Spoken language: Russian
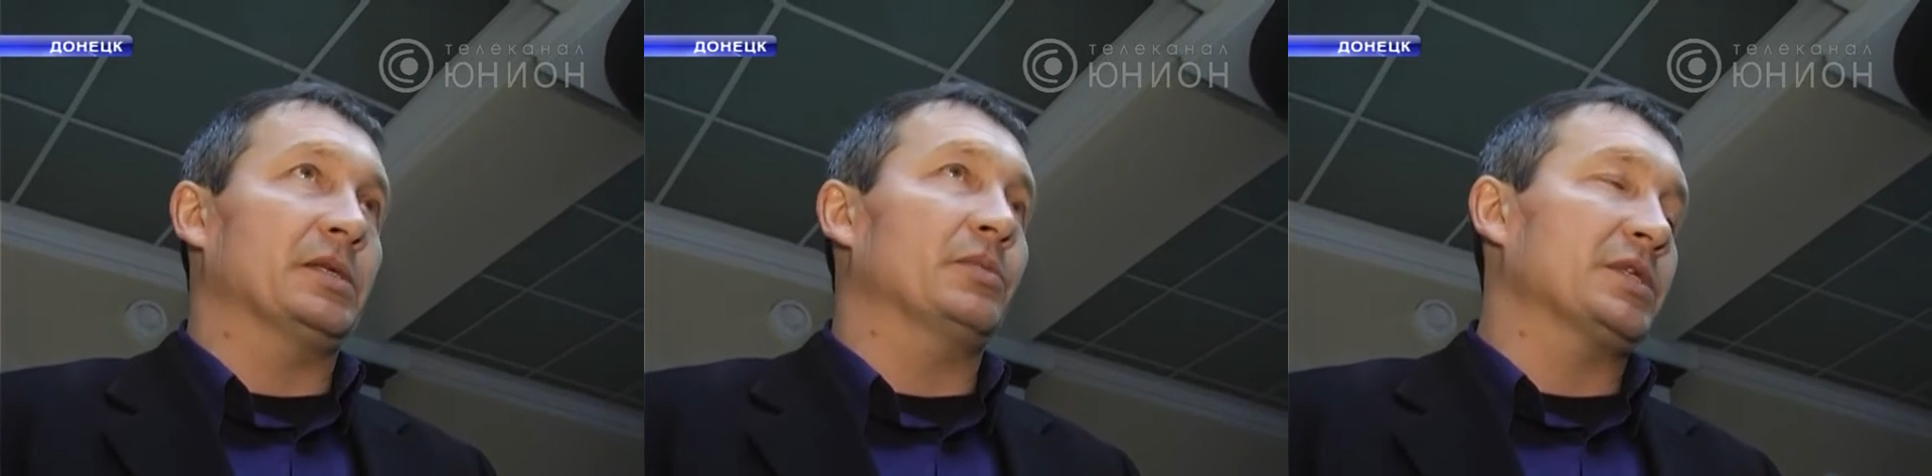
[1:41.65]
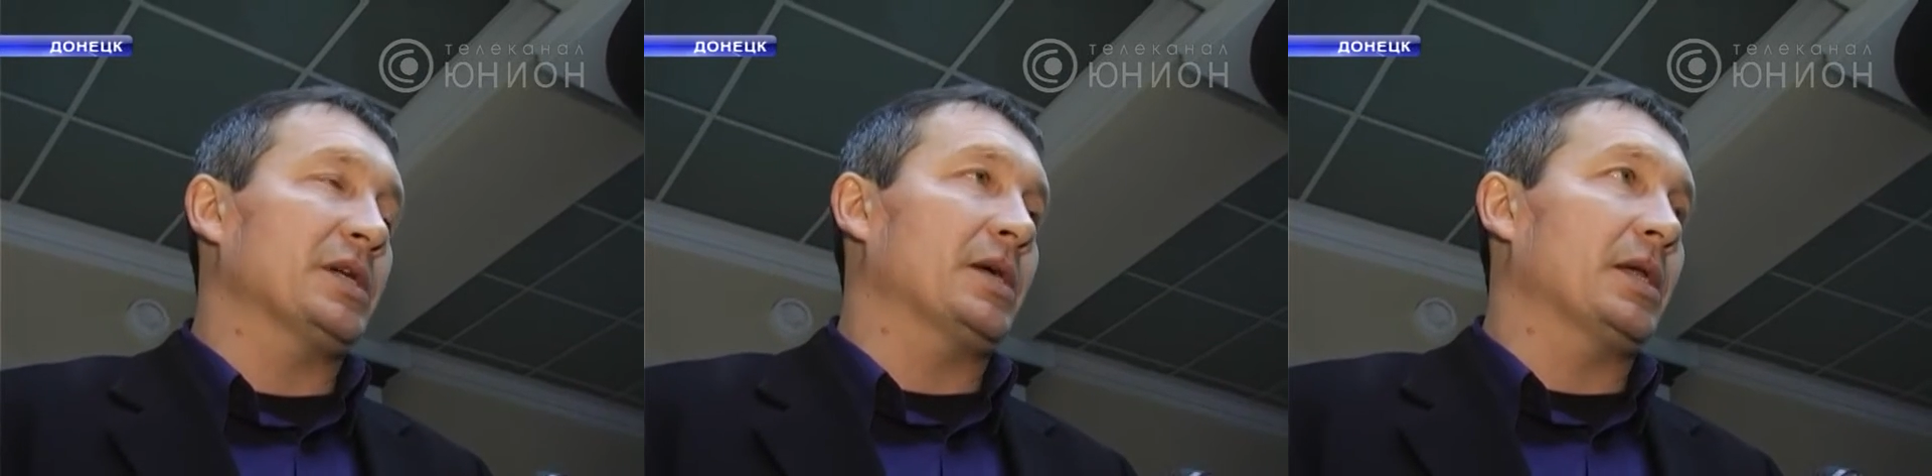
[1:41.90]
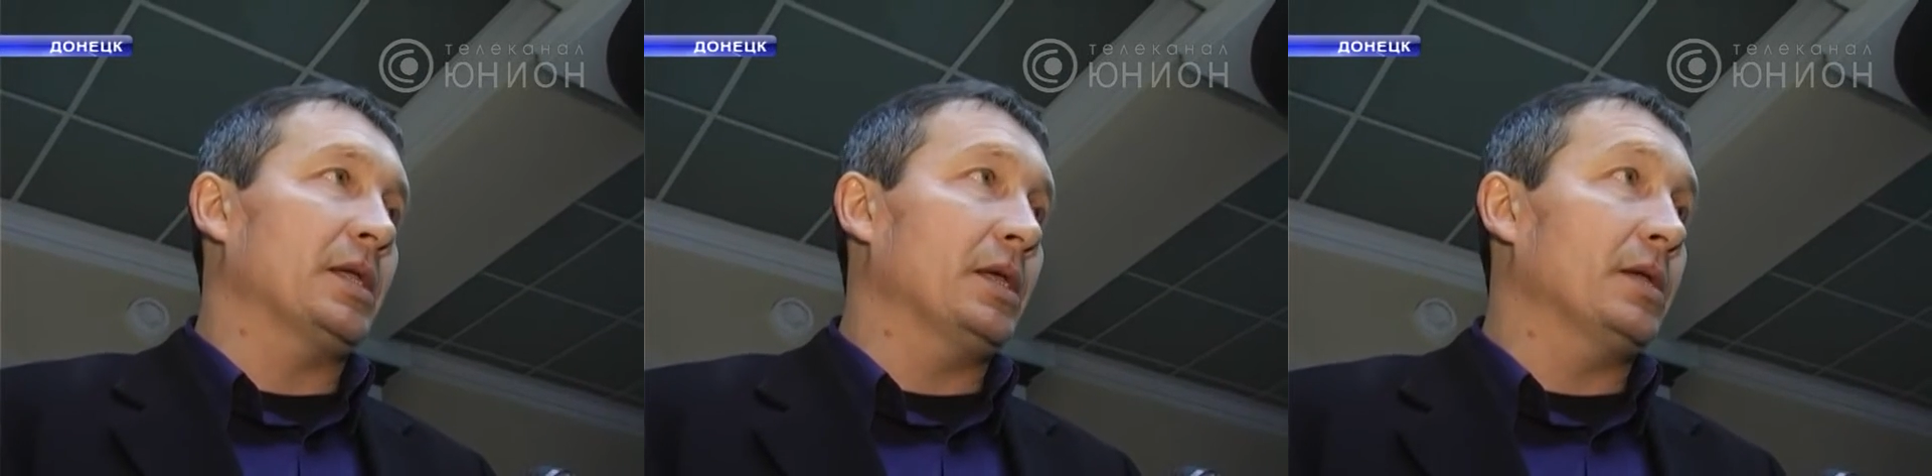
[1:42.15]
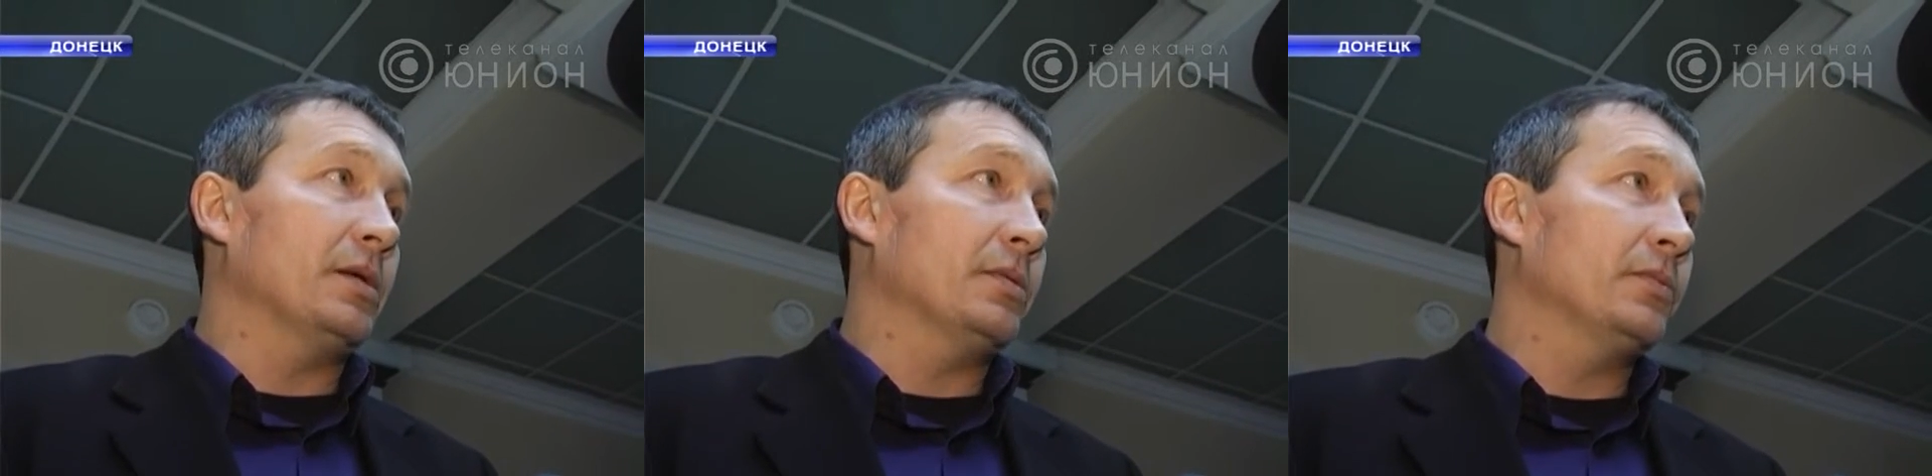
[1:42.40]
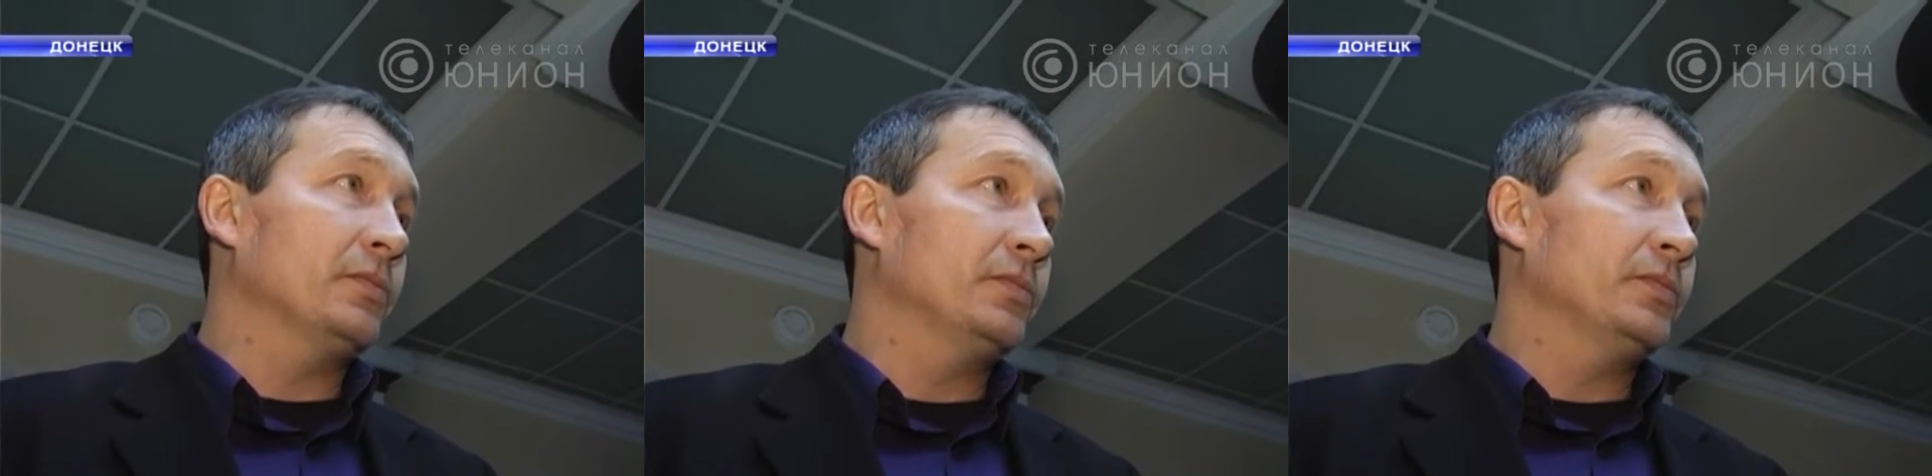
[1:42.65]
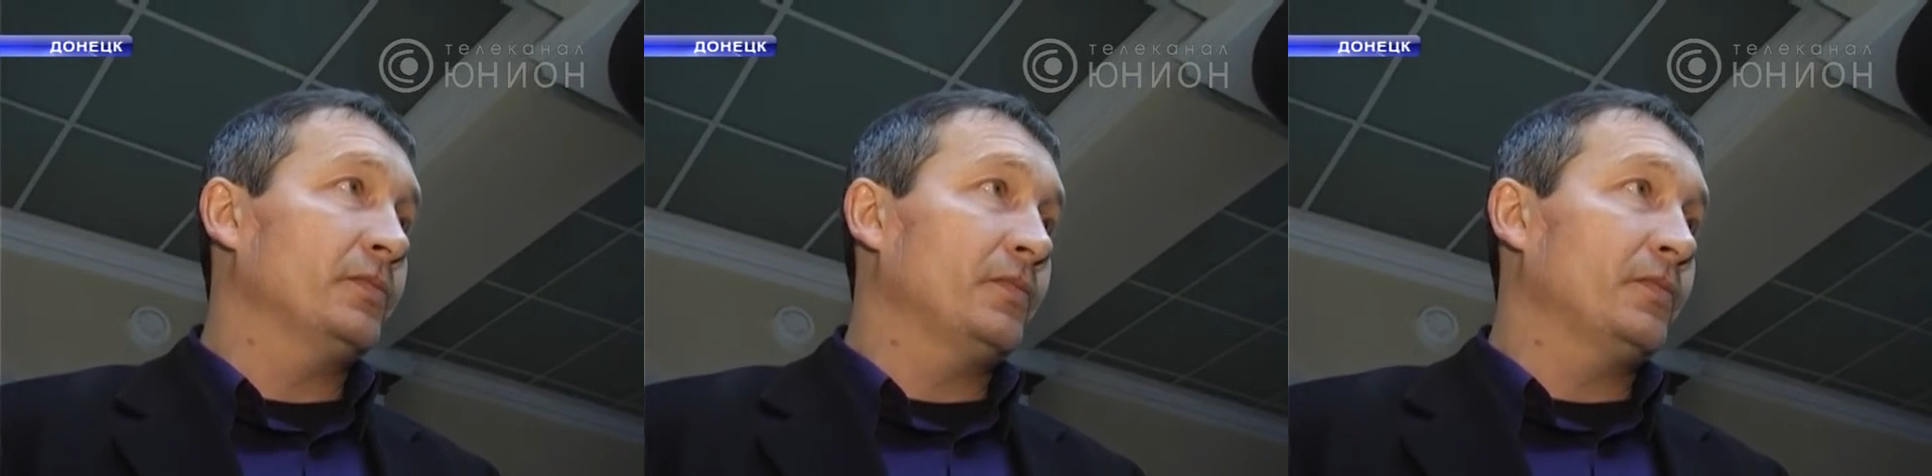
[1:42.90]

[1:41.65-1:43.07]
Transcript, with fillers: профессиональный спортсмен.